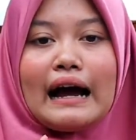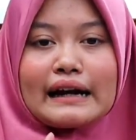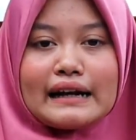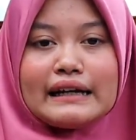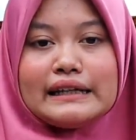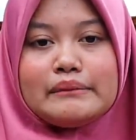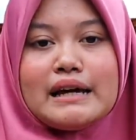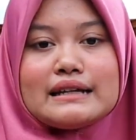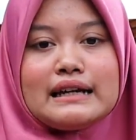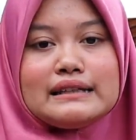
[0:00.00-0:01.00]
Karena nih,
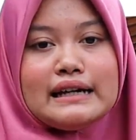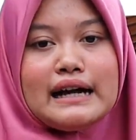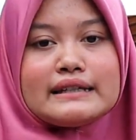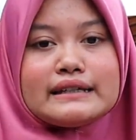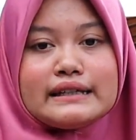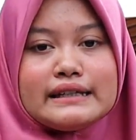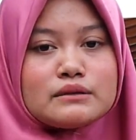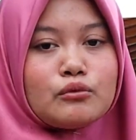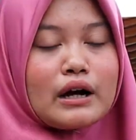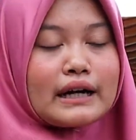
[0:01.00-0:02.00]
biasanya
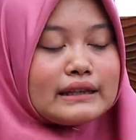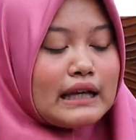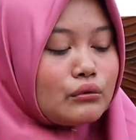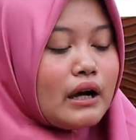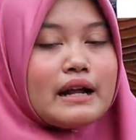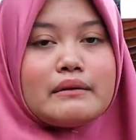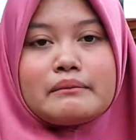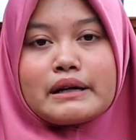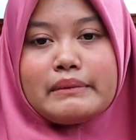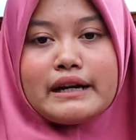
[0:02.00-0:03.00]
jenis muka kita tuh ada
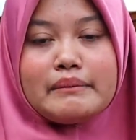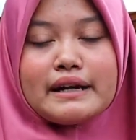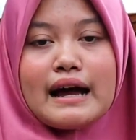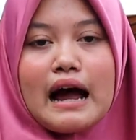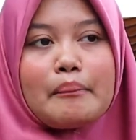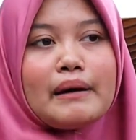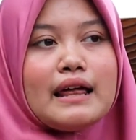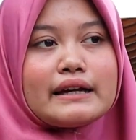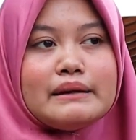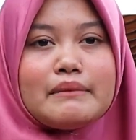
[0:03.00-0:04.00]
yang berbeda-beda,
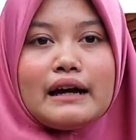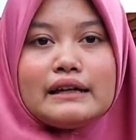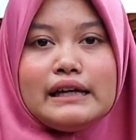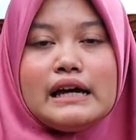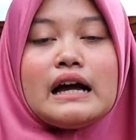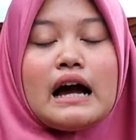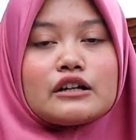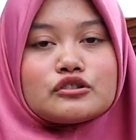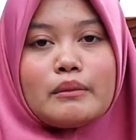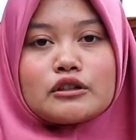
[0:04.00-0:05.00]
apalagi bagi
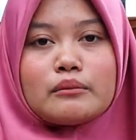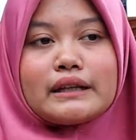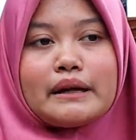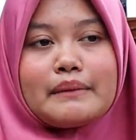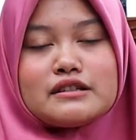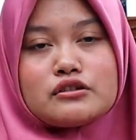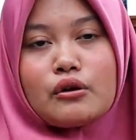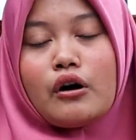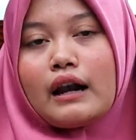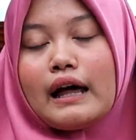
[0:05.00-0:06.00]
sobat-sobat yang masih
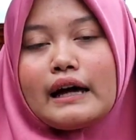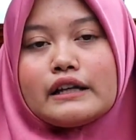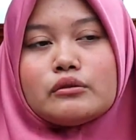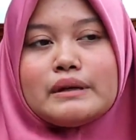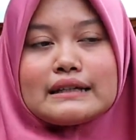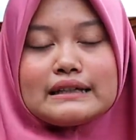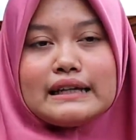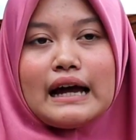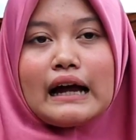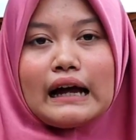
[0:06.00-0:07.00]
sekolah itu
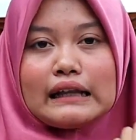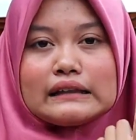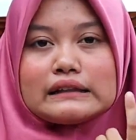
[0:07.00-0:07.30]
biasanya akan